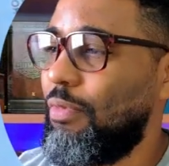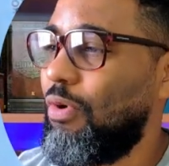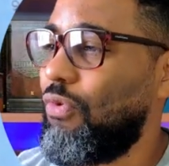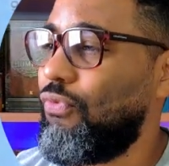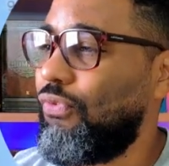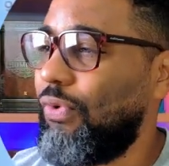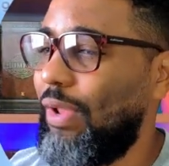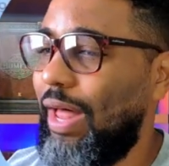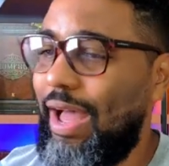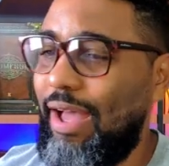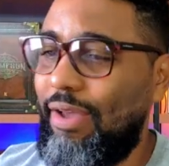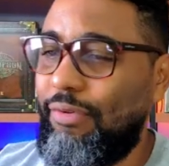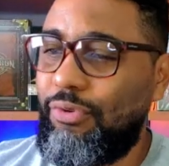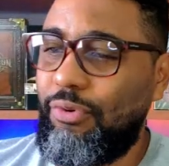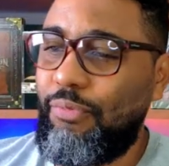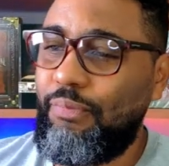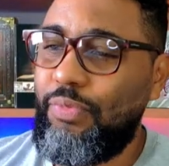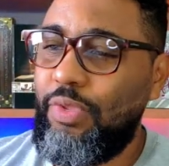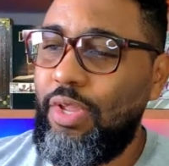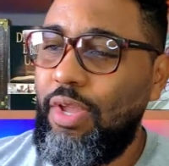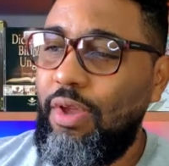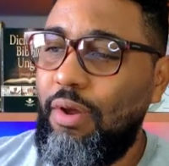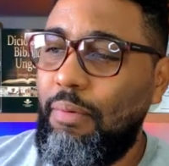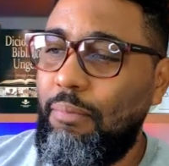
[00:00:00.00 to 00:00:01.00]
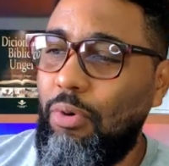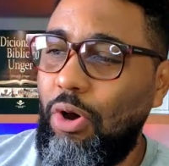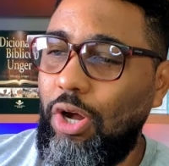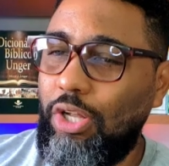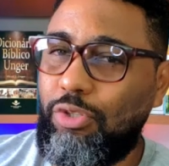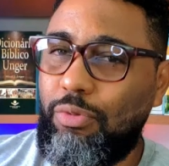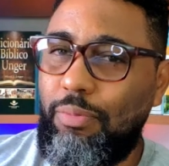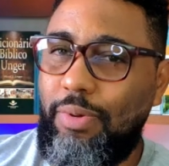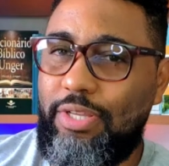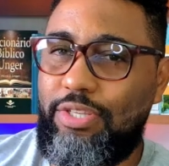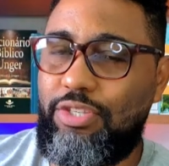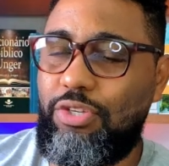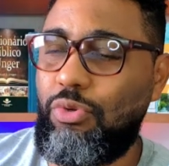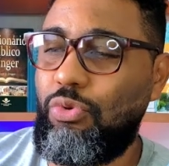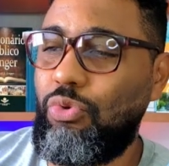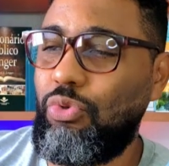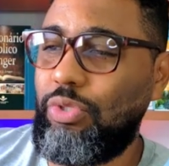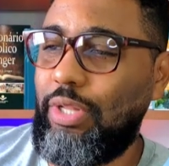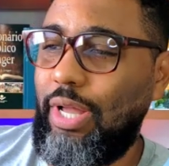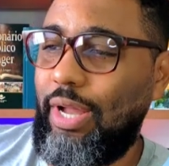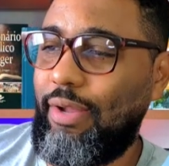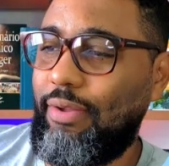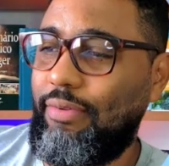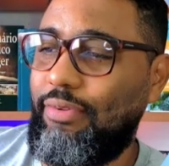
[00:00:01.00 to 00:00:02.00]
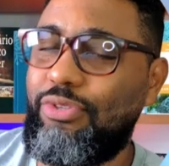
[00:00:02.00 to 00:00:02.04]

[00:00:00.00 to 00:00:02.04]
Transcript: Irmão Flávio, bota uma segunda.